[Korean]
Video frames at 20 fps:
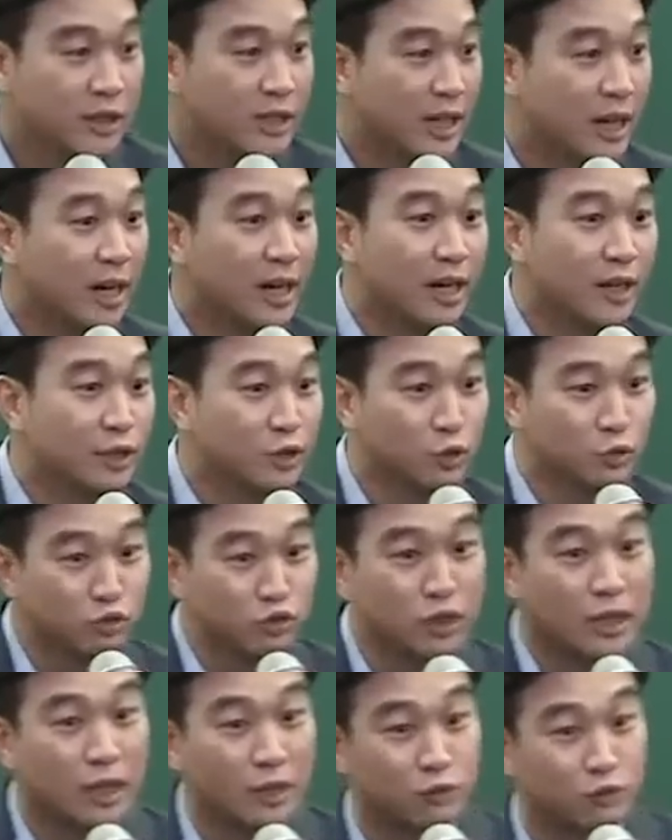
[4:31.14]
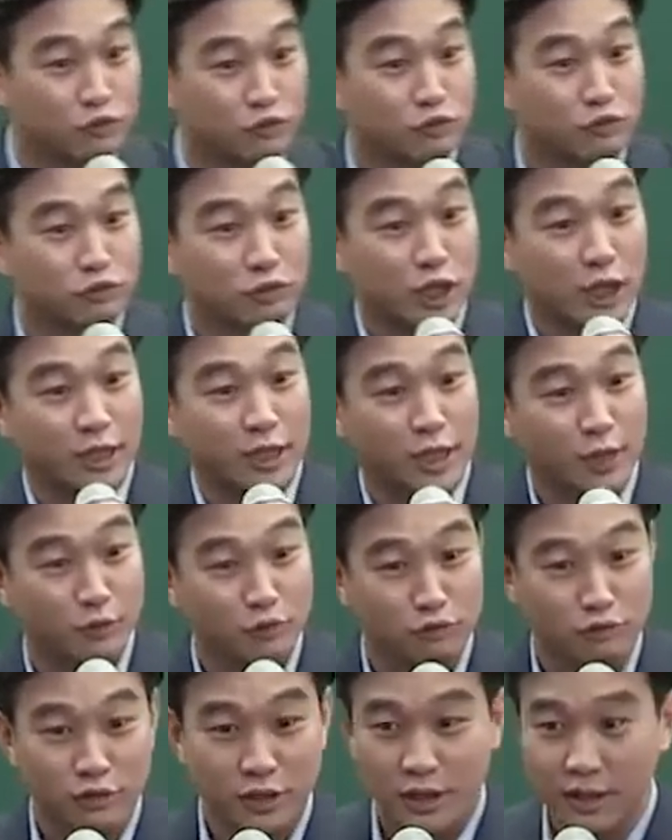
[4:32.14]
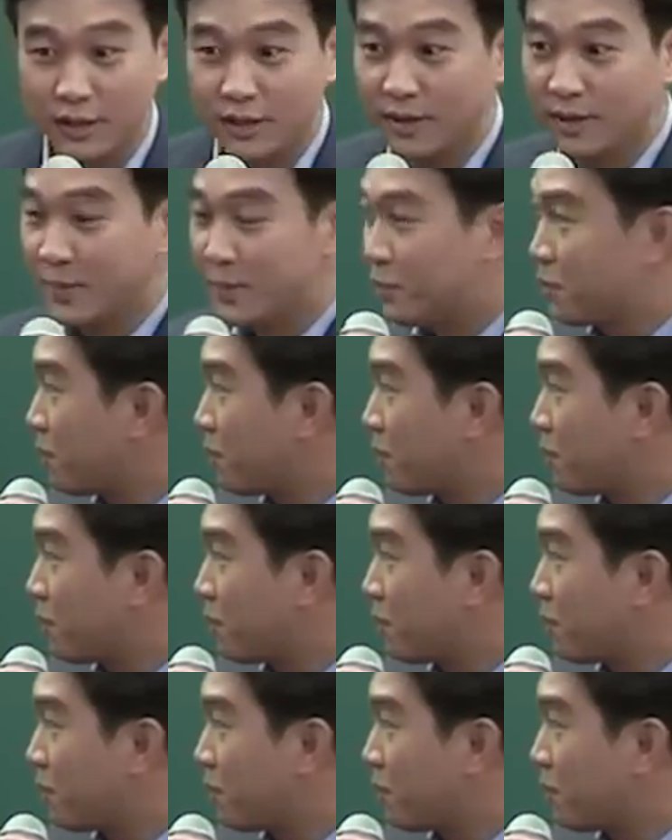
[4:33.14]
이제 헷갈리죠. 우리가 누구고 쟤네가 누군지.